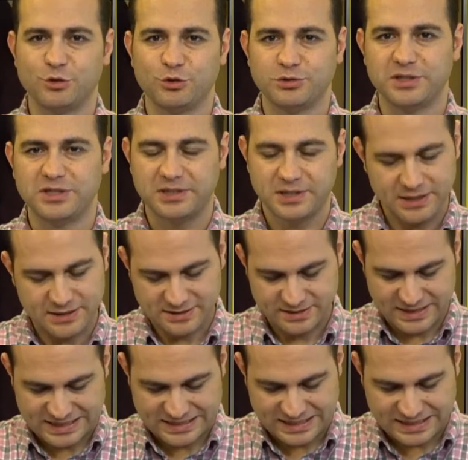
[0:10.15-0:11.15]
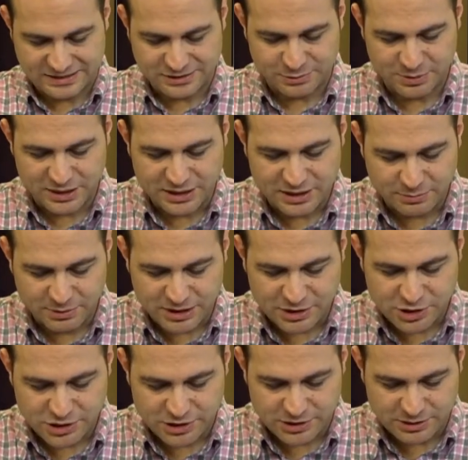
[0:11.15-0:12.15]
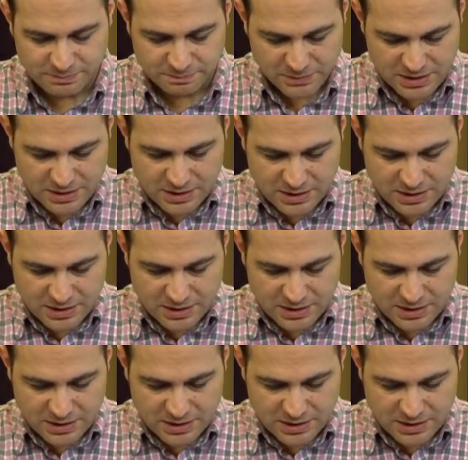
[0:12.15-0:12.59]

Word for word: göndererek değerlendirmelere başlayalım.